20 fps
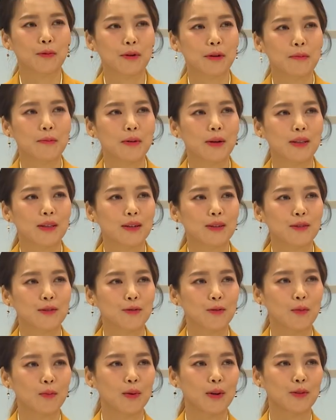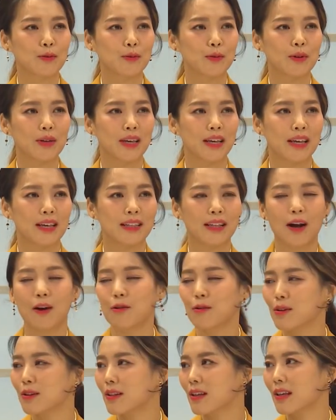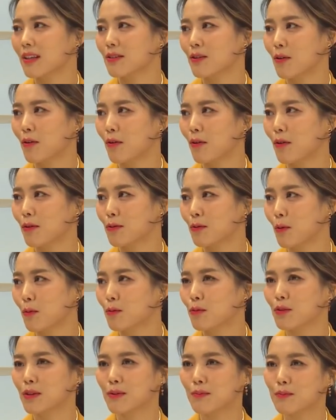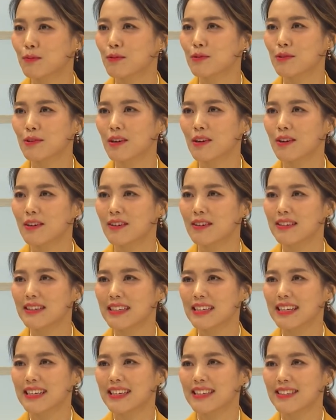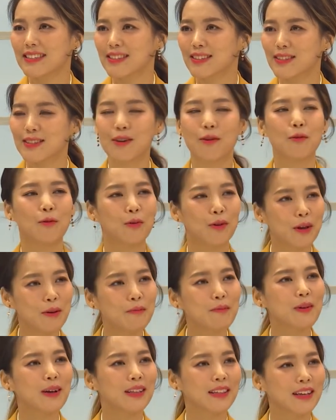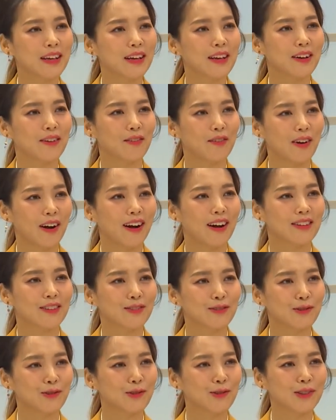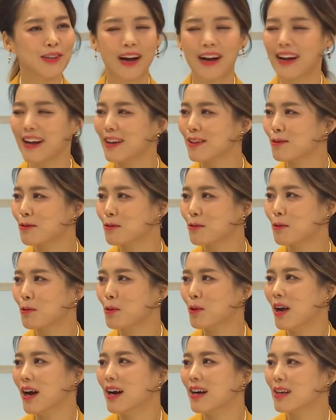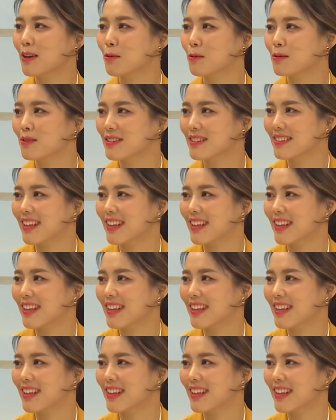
오랜만에 극동 방송에 나오게 돼서 너무 기쁘고요. 진짜 오랜만에 와가지고 약간 고향에 온 듯한